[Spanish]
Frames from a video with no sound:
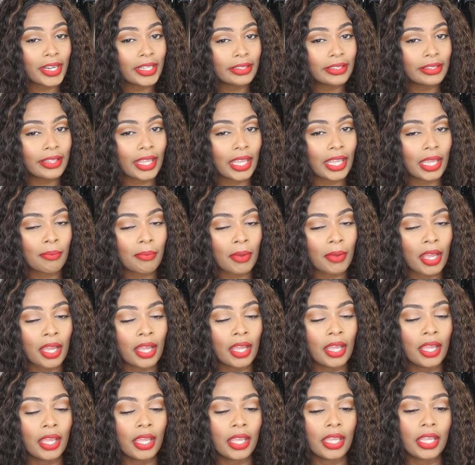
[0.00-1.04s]
el
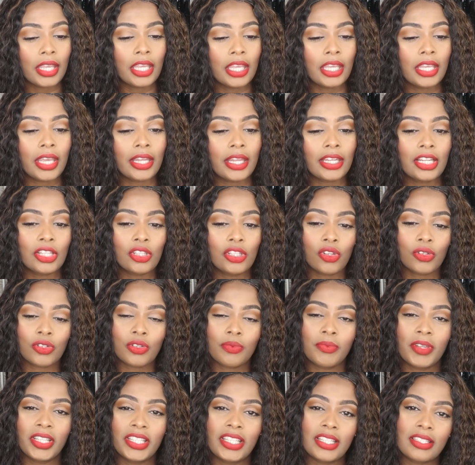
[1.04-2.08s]
tema. Y en el
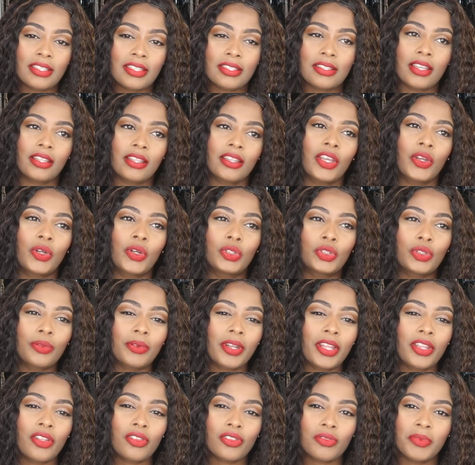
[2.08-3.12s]
2017, en
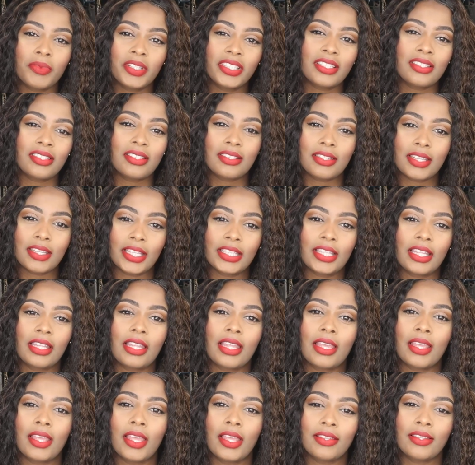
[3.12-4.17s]
octubre de 2017,
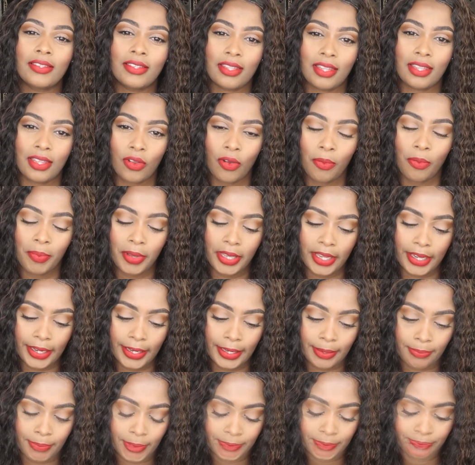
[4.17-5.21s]
decidí
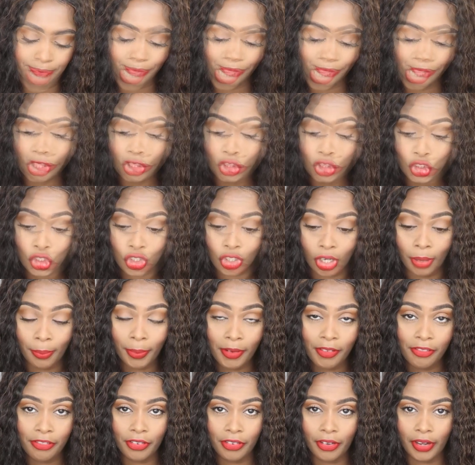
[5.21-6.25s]
operarme. Yo
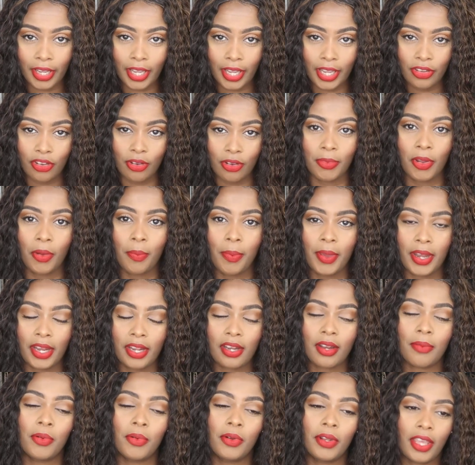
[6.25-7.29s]
me enfoqué, yo me operé en
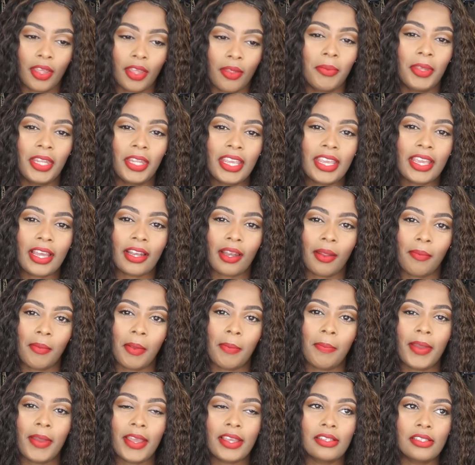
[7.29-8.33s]
República Dominicana, en mi
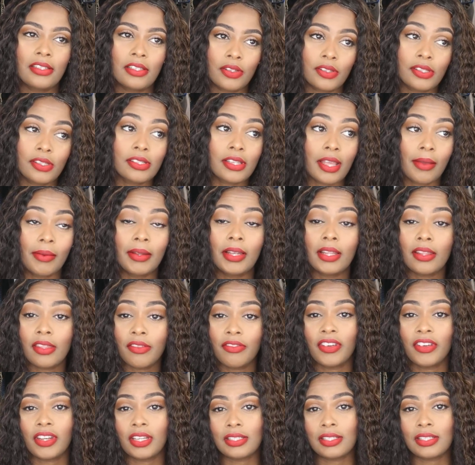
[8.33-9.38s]
país, ¿saben? La
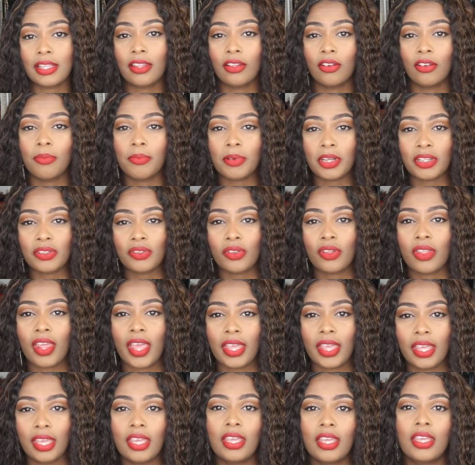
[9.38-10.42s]
diferencia de los precios de
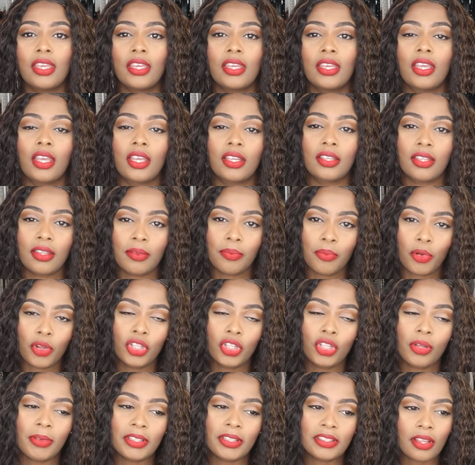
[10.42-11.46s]
aquí es un
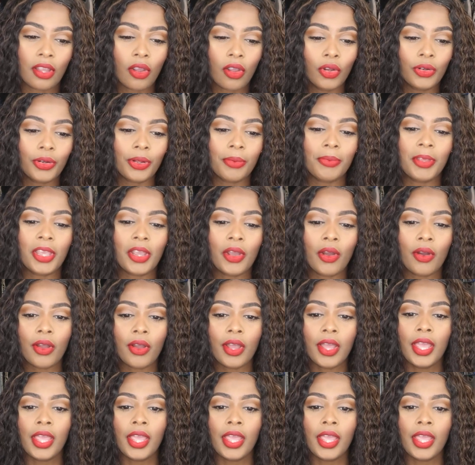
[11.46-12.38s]
poquito más económico,